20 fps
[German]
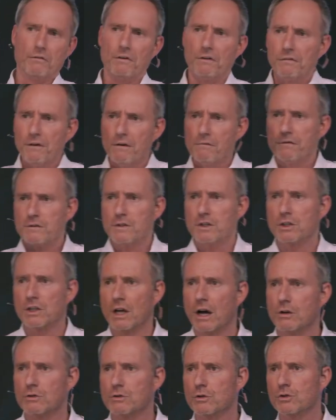auf
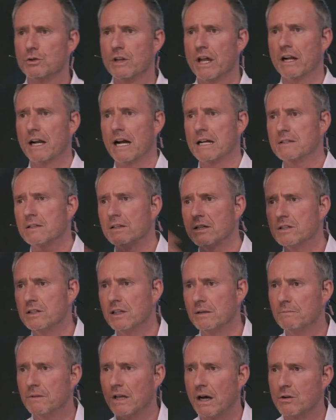50.000. So schnell kannst du nicht
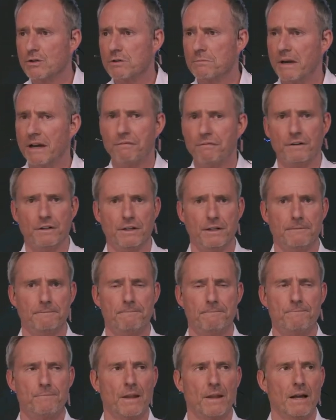7.000 mehr verdienen.
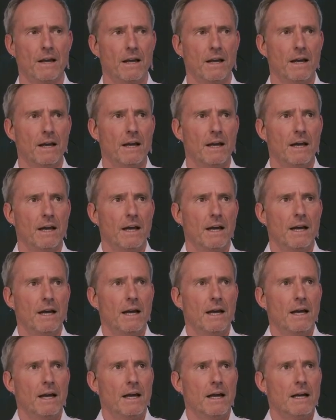
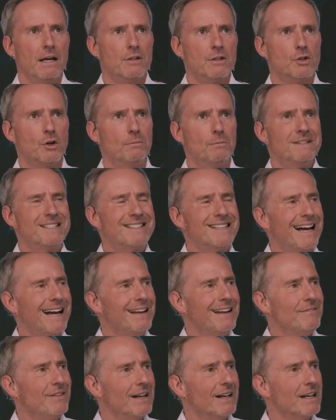So, bis
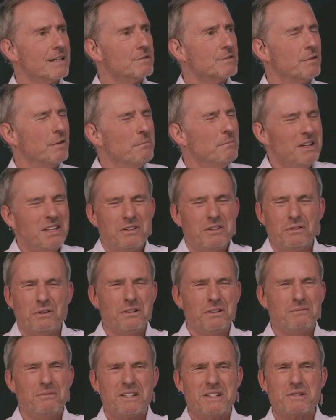dahin war das für mich
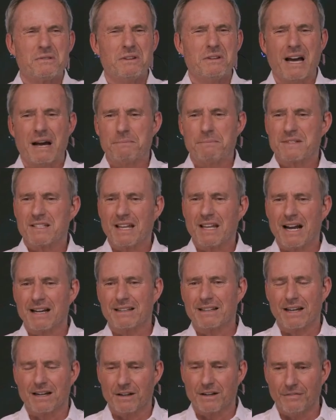irgendwie so ein
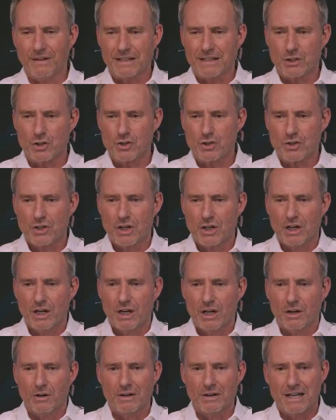abstrakter Quatsch.
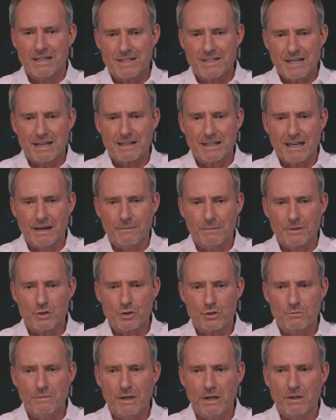Und dann sagte er aber
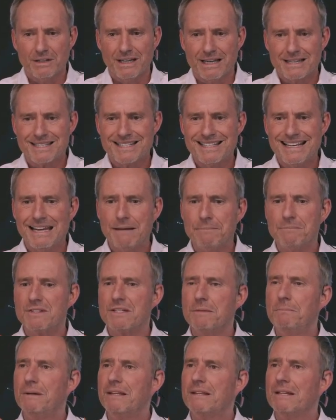zu mir, und jetzt nehmen Sie
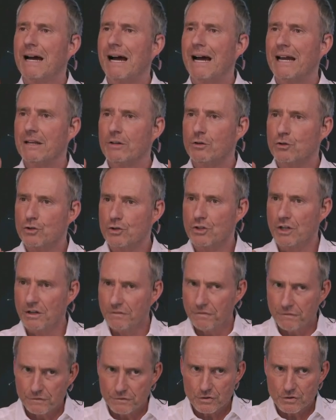bitte einen
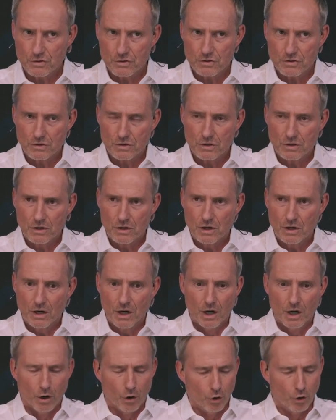Stift
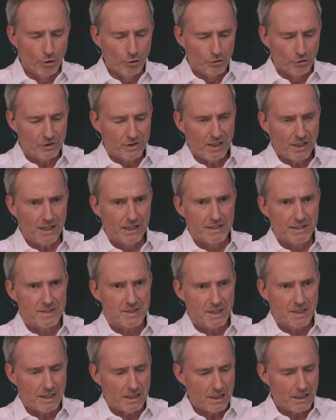und notieren
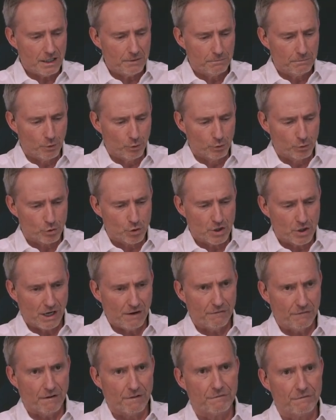Sie, ich, Bodo
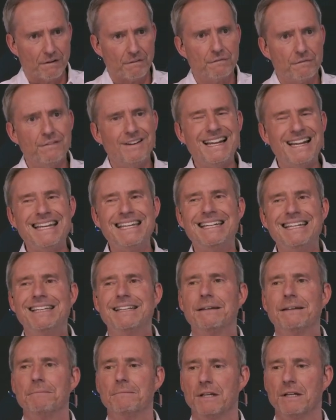Schäfer,
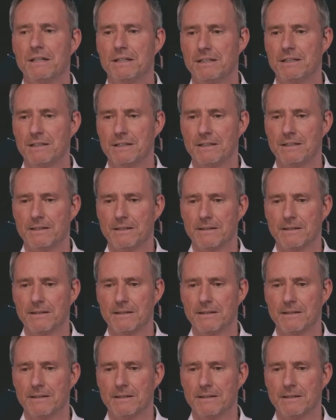verpflichte mich,